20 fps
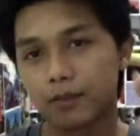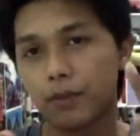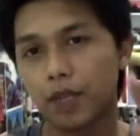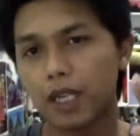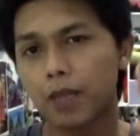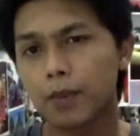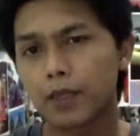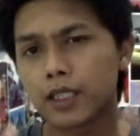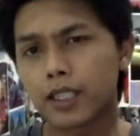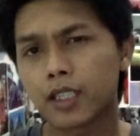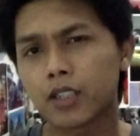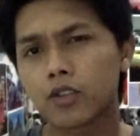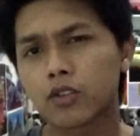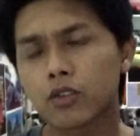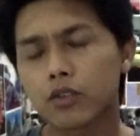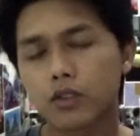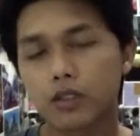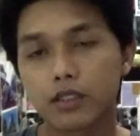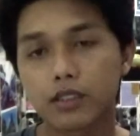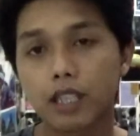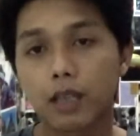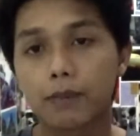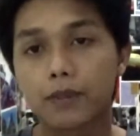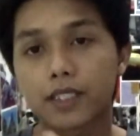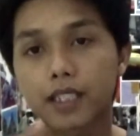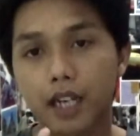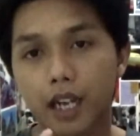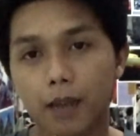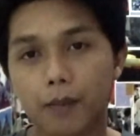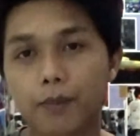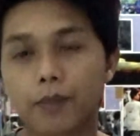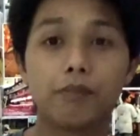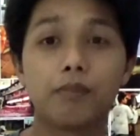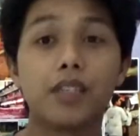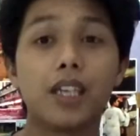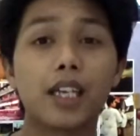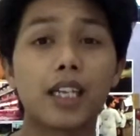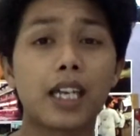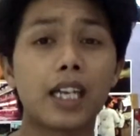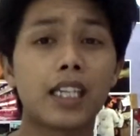paling penting itu subscribe
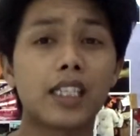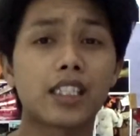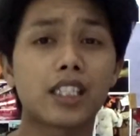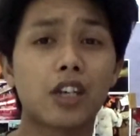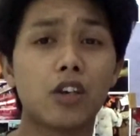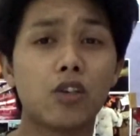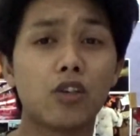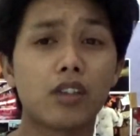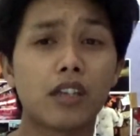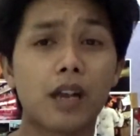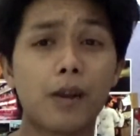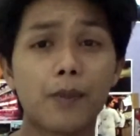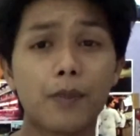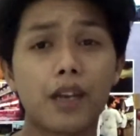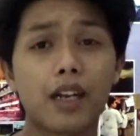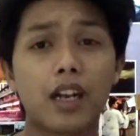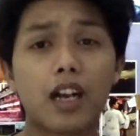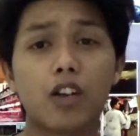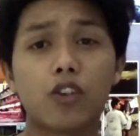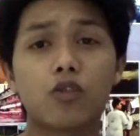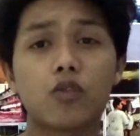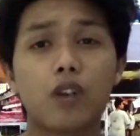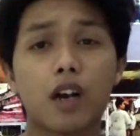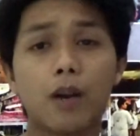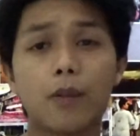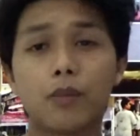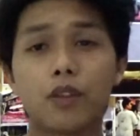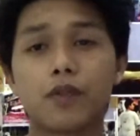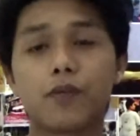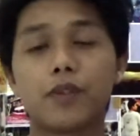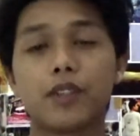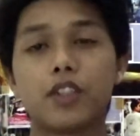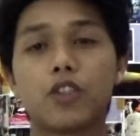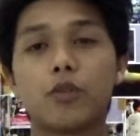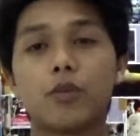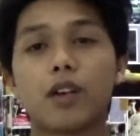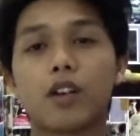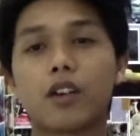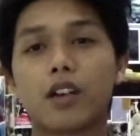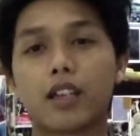biar kalian tahu kapan aku upload
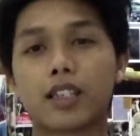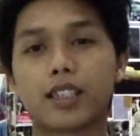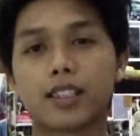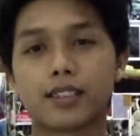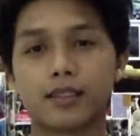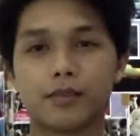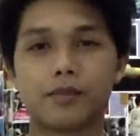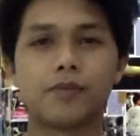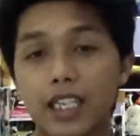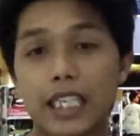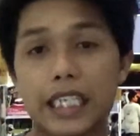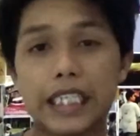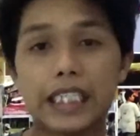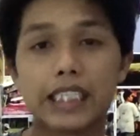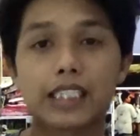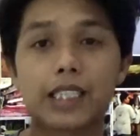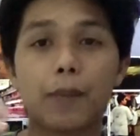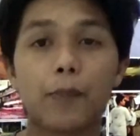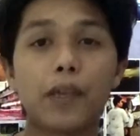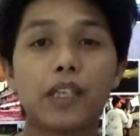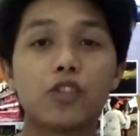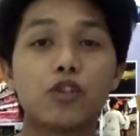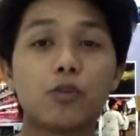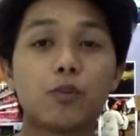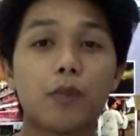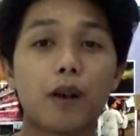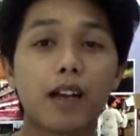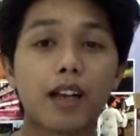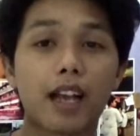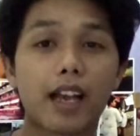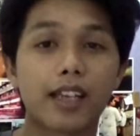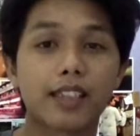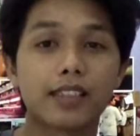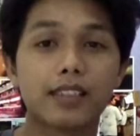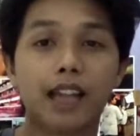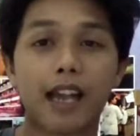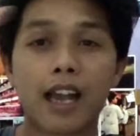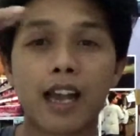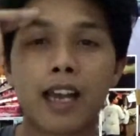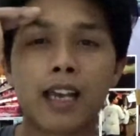video baru lagi sampai jumpa
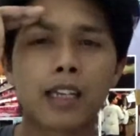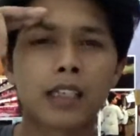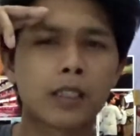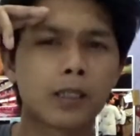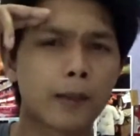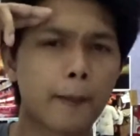guys dan